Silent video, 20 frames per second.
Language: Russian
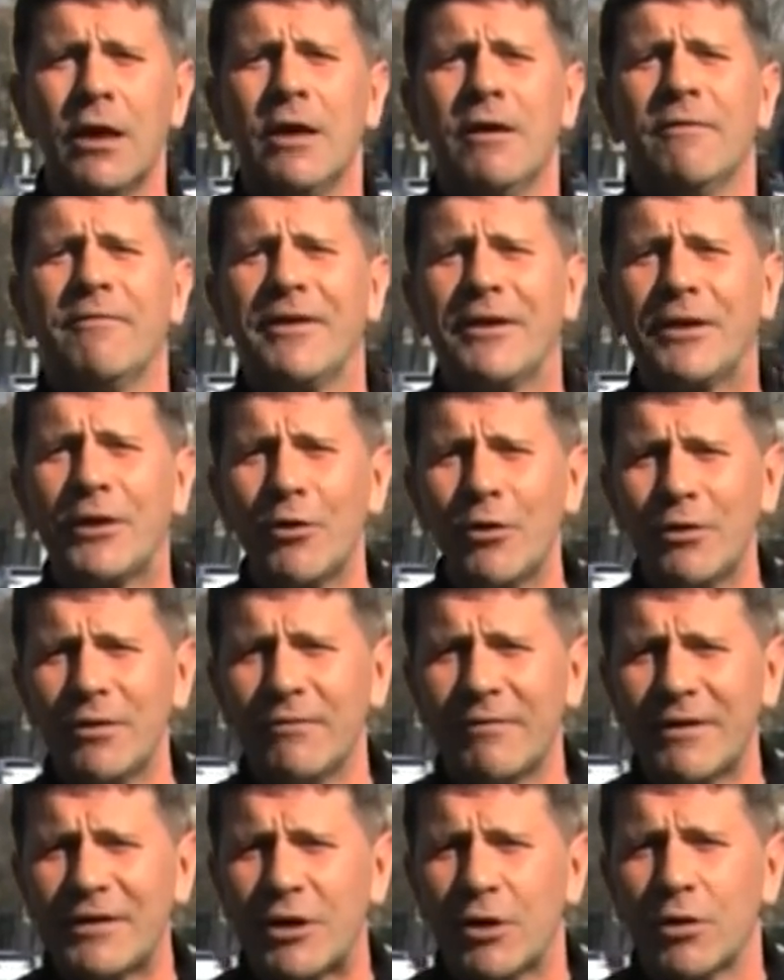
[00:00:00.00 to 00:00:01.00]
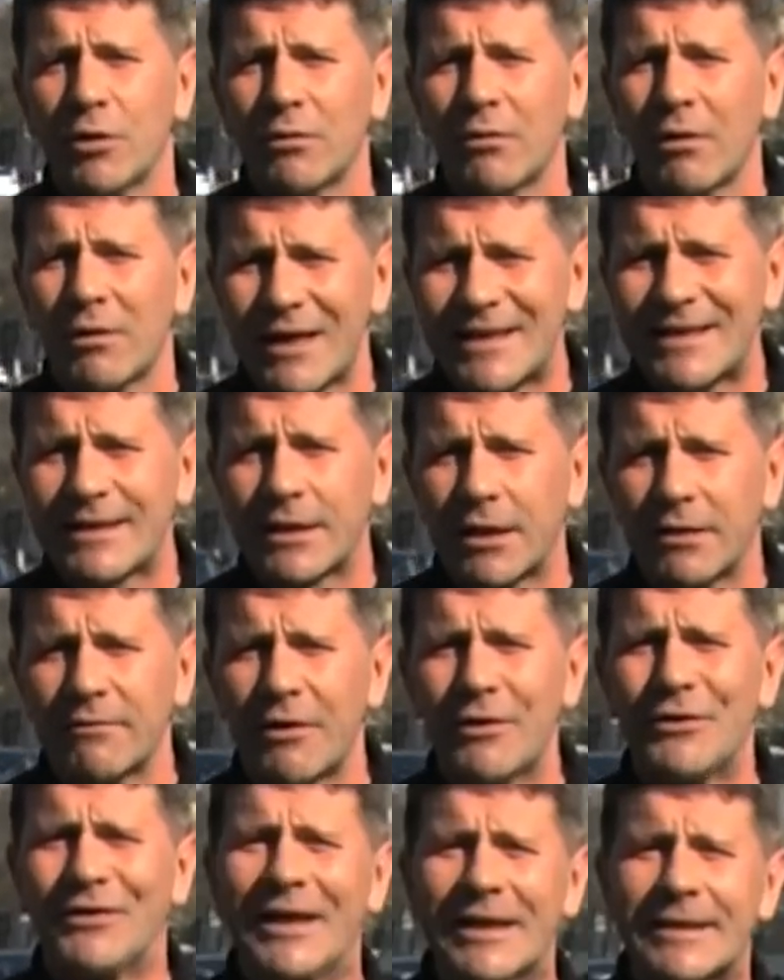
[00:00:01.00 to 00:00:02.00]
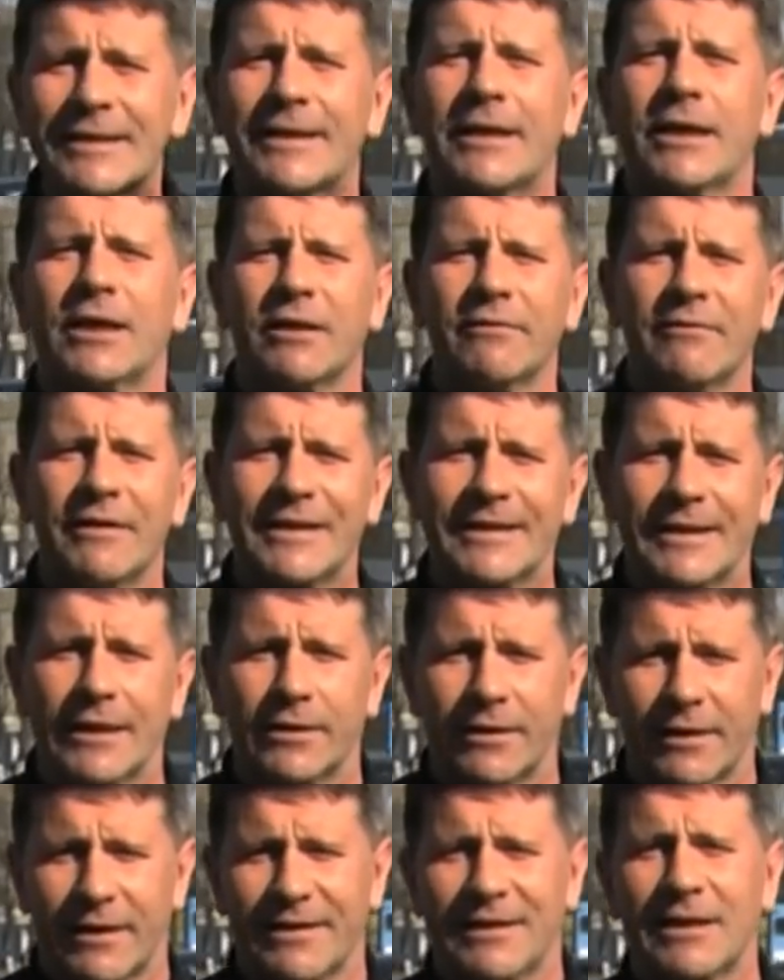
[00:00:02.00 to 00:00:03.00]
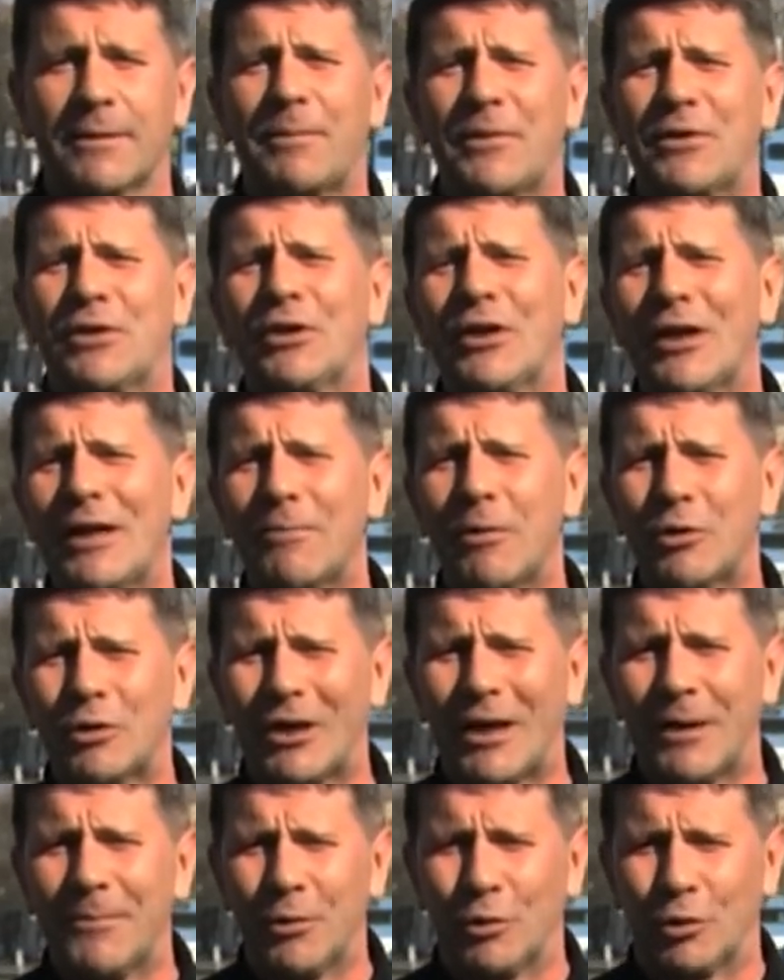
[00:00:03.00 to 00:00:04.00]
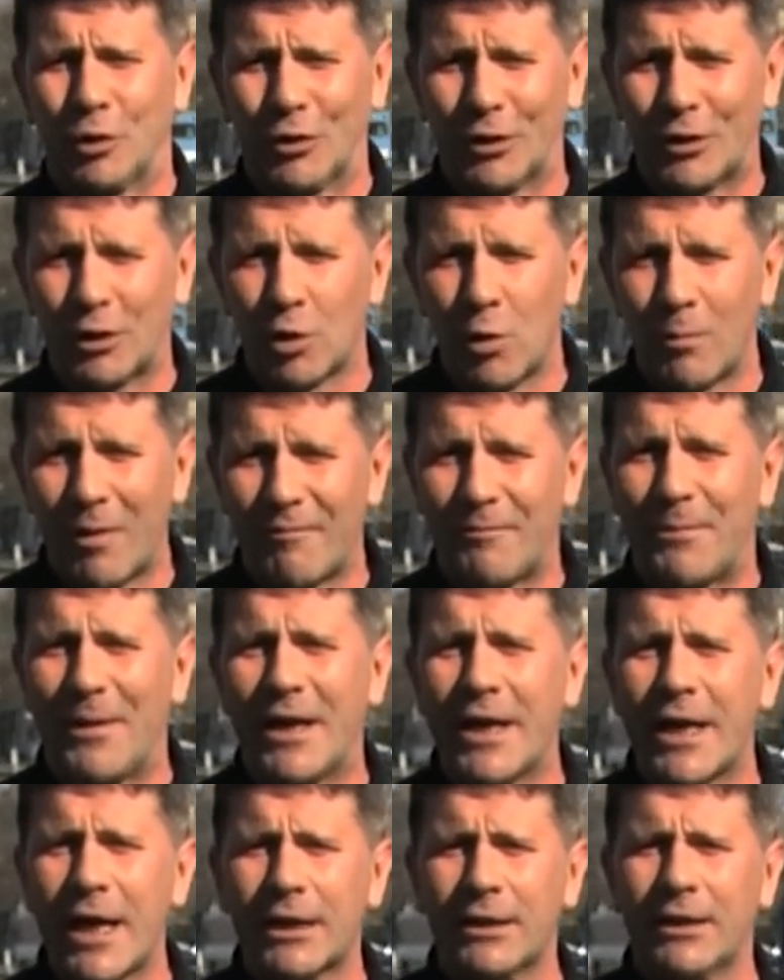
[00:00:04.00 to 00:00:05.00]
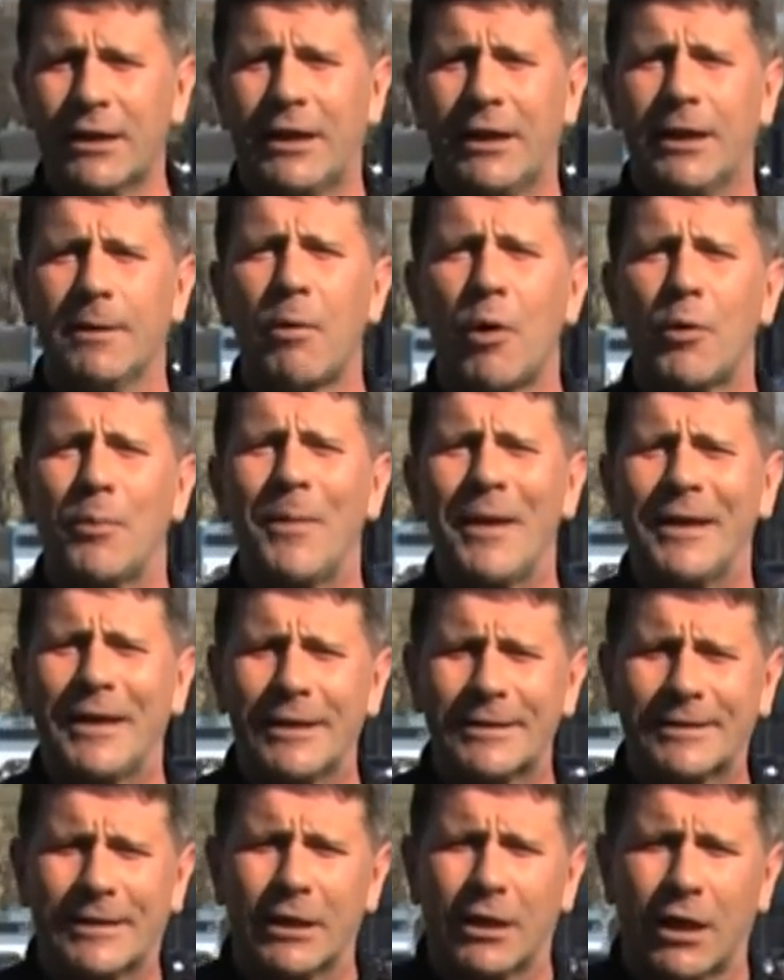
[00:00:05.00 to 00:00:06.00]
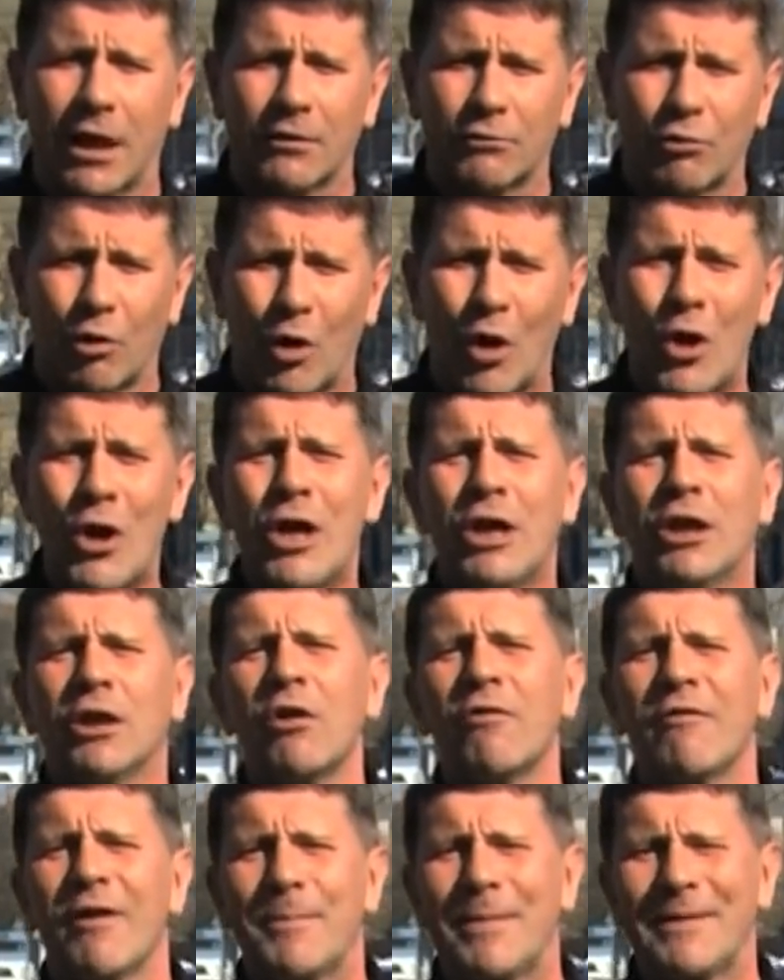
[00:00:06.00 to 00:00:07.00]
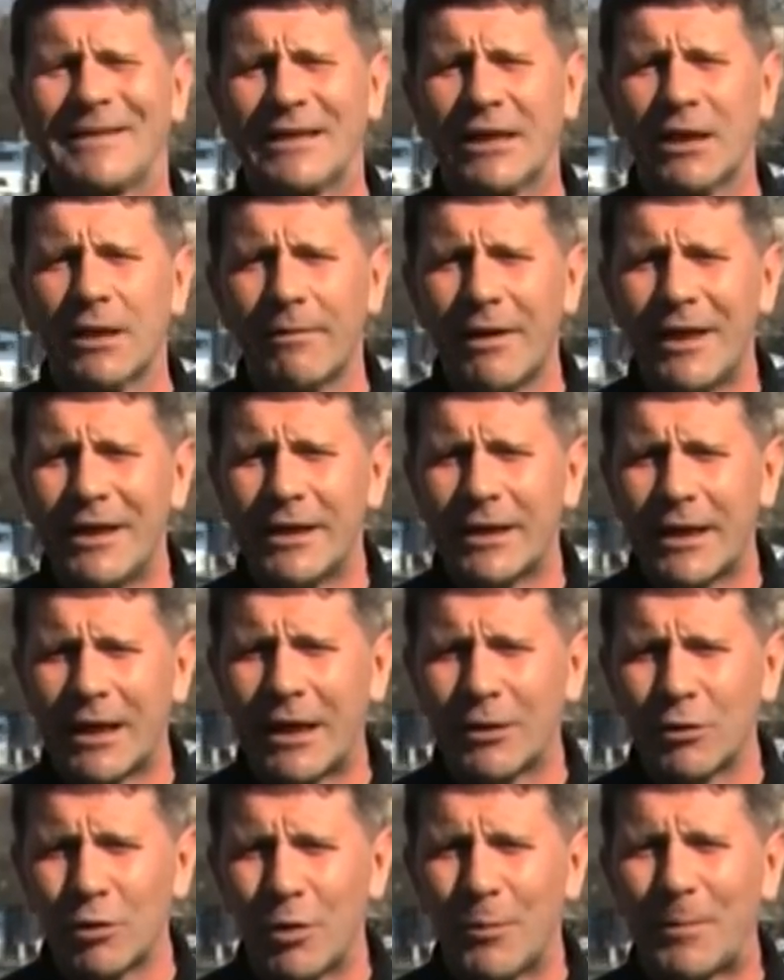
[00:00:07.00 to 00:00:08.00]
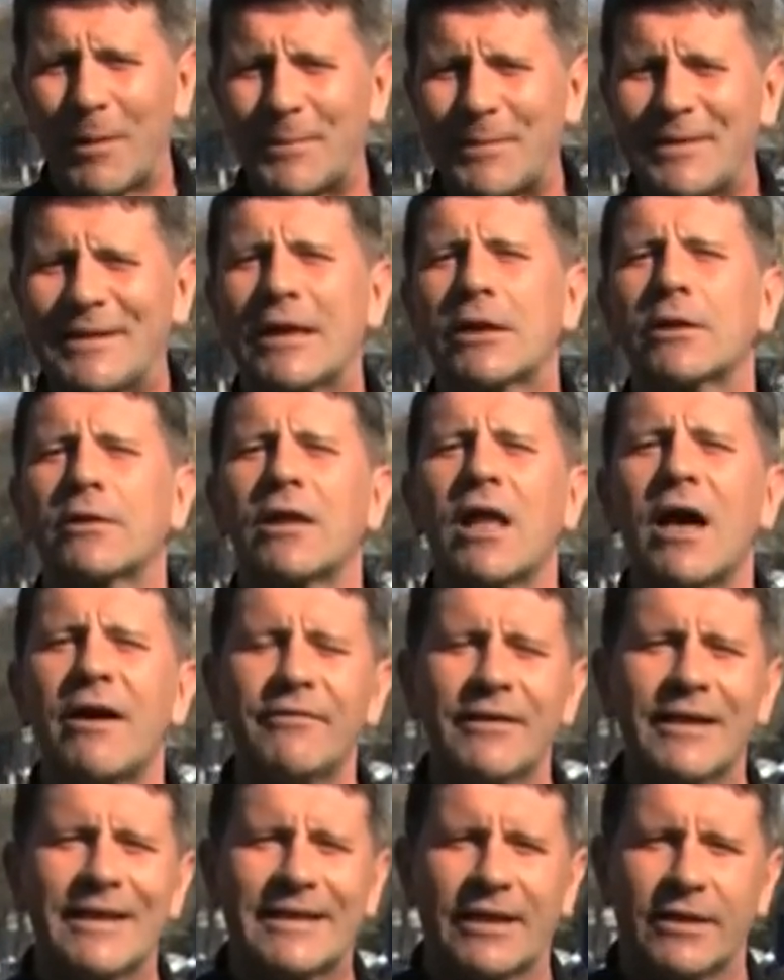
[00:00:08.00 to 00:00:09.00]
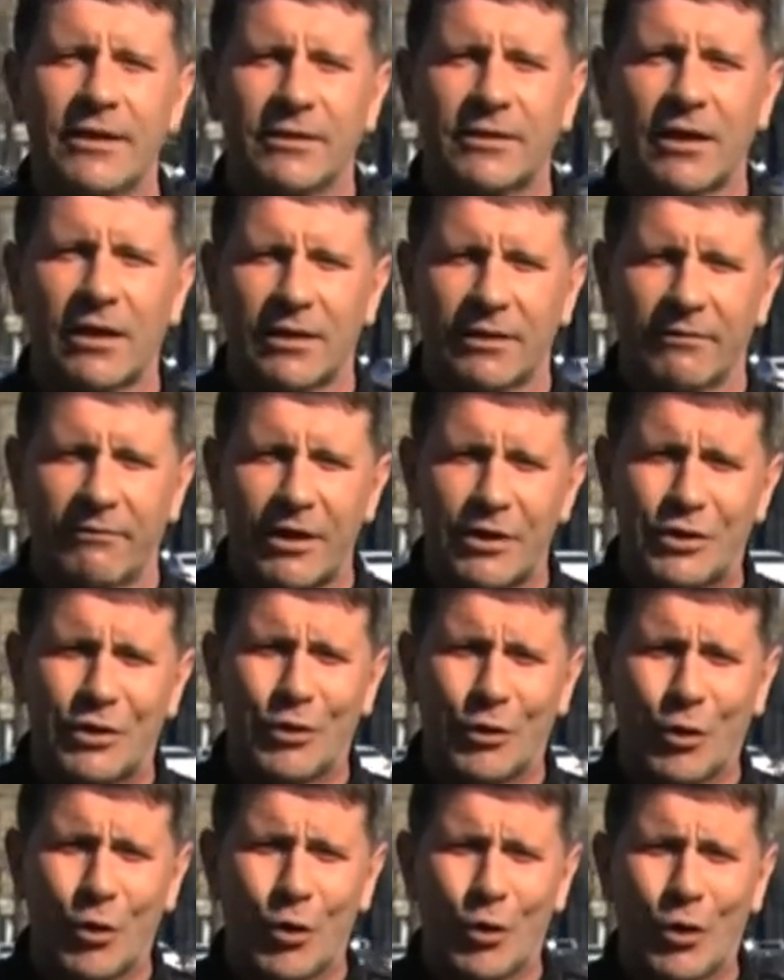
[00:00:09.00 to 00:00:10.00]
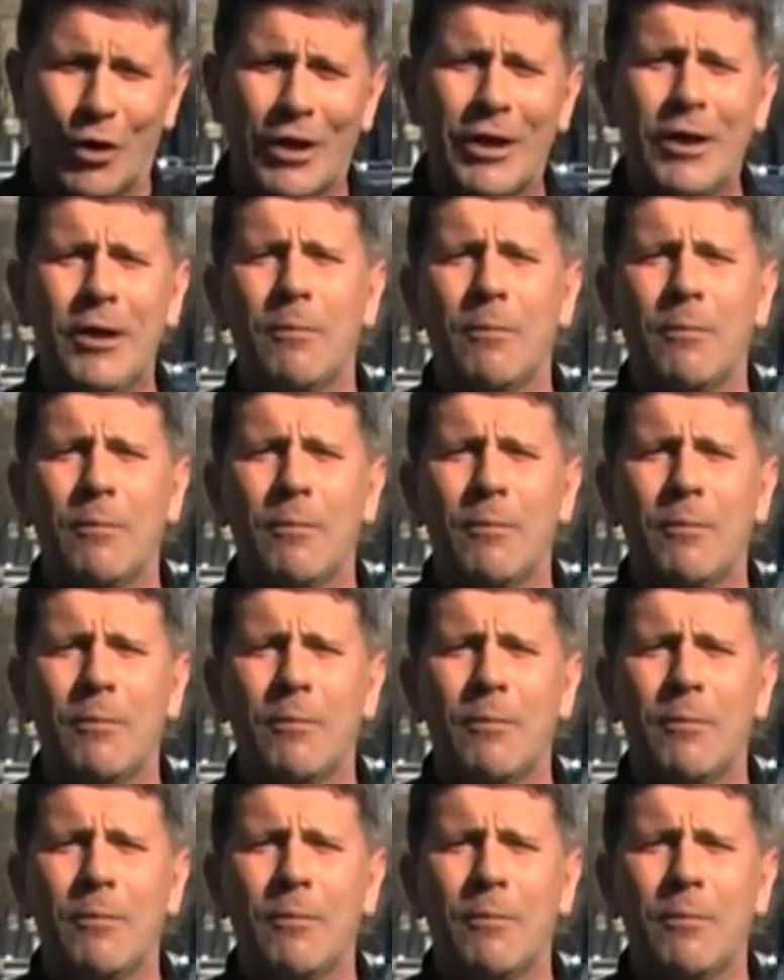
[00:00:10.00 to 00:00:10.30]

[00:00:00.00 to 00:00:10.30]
В регионе в очередной раз закрывают детские игровые центры. Запрещена работа компьютерных клубов, бильярдных и букмекерских контор. Новое постановление накануне подписал главный санитарный врач региона.